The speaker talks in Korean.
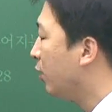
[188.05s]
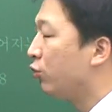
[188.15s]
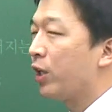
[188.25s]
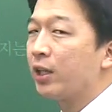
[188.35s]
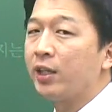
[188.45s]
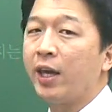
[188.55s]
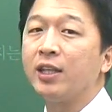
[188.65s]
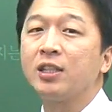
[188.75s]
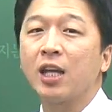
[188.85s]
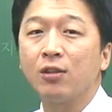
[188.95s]
우리가
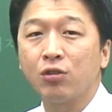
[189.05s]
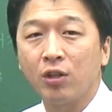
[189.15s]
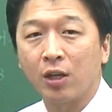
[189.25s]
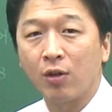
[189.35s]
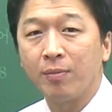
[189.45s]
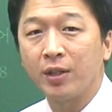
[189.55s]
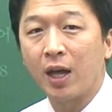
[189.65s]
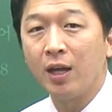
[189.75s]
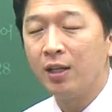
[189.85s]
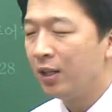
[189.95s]
개차 수열이라고
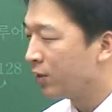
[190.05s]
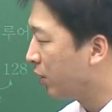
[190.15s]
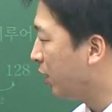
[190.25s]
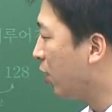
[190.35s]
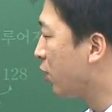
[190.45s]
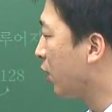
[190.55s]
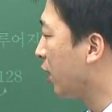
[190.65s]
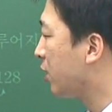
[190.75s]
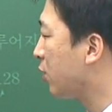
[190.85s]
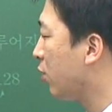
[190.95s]
합니다. 즉 이 녀석이
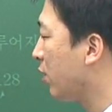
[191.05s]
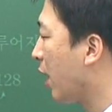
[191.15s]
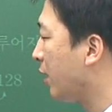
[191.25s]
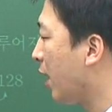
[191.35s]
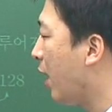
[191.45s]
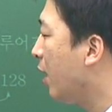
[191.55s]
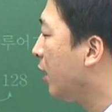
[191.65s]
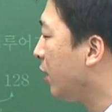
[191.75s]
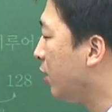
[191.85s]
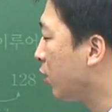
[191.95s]
개차 수열인 게 아니라
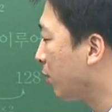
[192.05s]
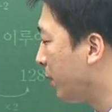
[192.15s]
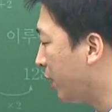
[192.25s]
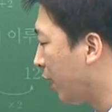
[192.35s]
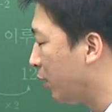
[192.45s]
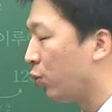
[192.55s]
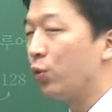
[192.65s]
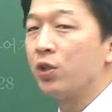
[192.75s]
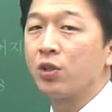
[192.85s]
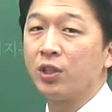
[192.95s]
이 녀석 밑에 있는
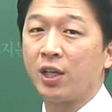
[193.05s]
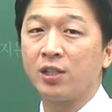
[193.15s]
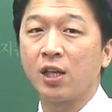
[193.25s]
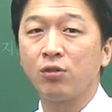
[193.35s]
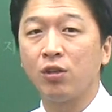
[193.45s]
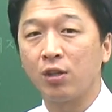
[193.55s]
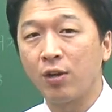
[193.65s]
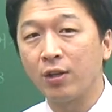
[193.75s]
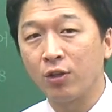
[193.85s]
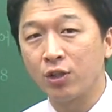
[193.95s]
이 녀석을 개차
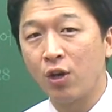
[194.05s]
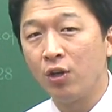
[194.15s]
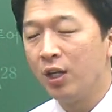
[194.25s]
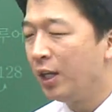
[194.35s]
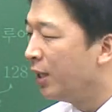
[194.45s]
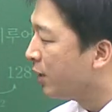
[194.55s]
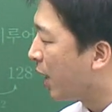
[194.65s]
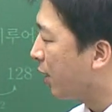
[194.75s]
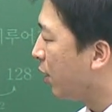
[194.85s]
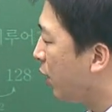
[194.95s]
수열이라고 하는 거죠.
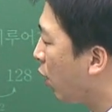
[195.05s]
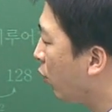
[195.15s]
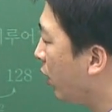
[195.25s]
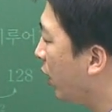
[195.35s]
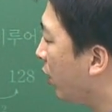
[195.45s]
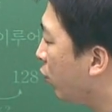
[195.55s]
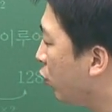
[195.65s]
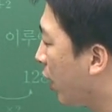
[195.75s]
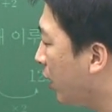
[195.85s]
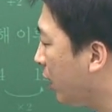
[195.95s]
자, 그래서 이 경우에는
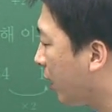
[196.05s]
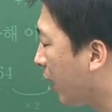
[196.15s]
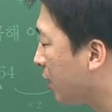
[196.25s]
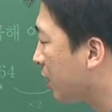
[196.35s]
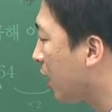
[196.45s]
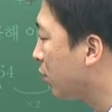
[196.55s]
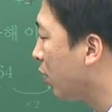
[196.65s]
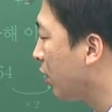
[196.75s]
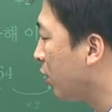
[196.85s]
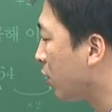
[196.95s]
우리가 이 개차
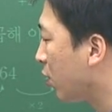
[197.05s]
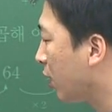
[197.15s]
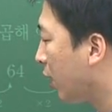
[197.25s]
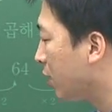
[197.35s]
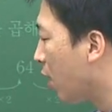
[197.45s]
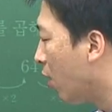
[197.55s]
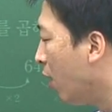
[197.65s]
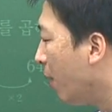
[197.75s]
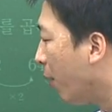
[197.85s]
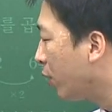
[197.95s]
수열인 녀석에 대해서
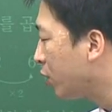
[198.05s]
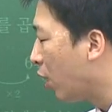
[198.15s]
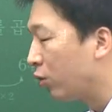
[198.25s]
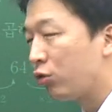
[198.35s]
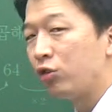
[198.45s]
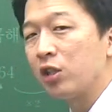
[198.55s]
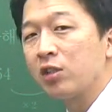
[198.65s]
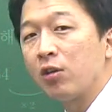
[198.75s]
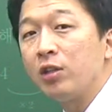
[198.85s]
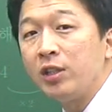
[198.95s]
먼저
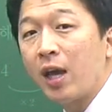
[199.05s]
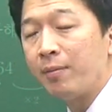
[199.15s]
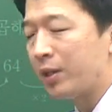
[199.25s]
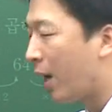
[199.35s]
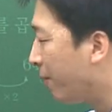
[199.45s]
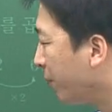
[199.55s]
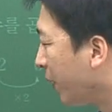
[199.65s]
규칙성을 이해합니다.